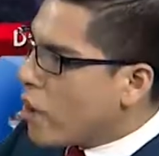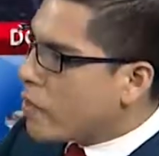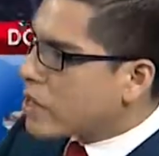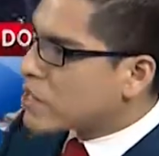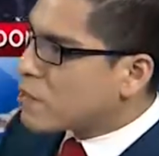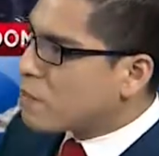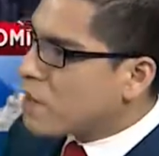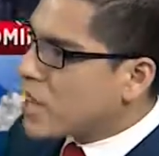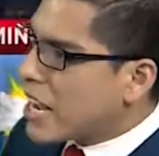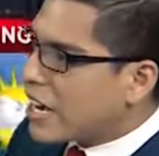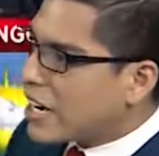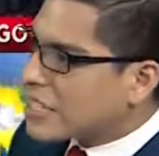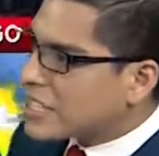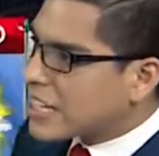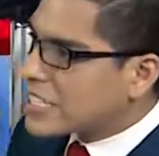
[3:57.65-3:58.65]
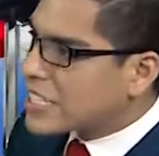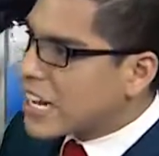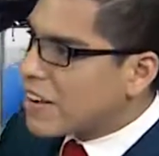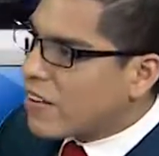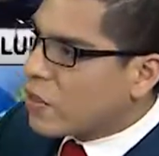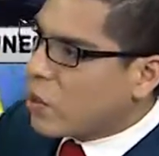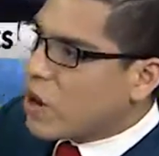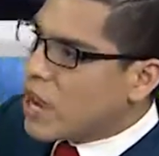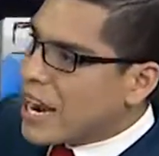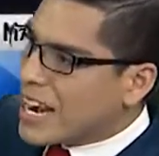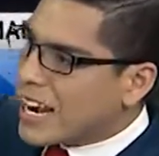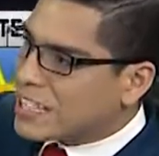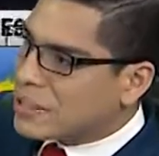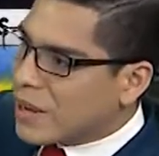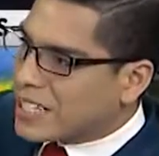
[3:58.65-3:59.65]
jueves, viernes y sábado,
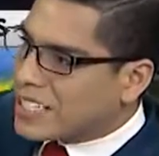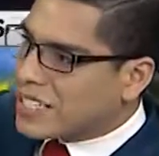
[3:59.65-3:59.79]
las